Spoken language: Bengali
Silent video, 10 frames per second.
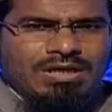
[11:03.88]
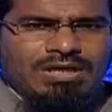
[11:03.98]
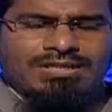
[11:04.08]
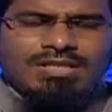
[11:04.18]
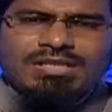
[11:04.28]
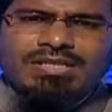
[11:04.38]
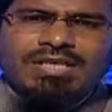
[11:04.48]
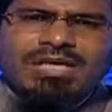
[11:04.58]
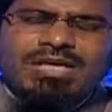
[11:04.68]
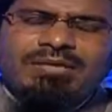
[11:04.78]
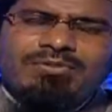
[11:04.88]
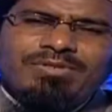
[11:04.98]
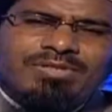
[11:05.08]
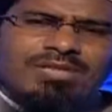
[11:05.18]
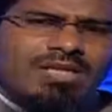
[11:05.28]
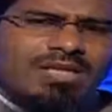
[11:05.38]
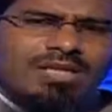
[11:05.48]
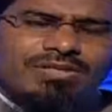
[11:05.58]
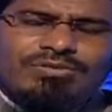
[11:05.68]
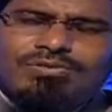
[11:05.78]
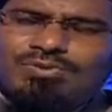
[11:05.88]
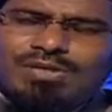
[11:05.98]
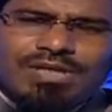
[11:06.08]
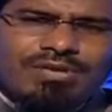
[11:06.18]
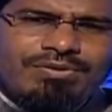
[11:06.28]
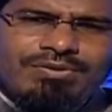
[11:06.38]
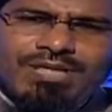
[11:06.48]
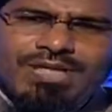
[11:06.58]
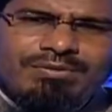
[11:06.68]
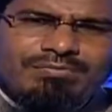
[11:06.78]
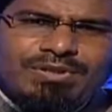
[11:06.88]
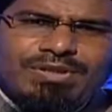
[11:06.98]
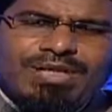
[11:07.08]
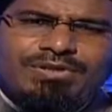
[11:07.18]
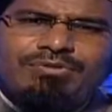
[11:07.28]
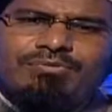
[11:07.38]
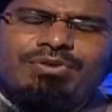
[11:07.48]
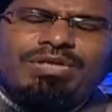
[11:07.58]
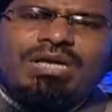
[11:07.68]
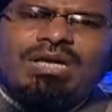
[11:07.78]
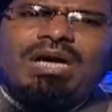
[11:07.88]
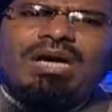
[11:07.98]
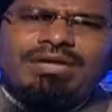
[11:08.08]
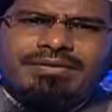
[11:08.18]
আয়েশা রাদি আল্লাহ আনহা বলছেন ইয়া আল্লাহ রাসুল সাল্লাহ আলাইসাল্লাম ইন্নি আচুব ইল্লাহ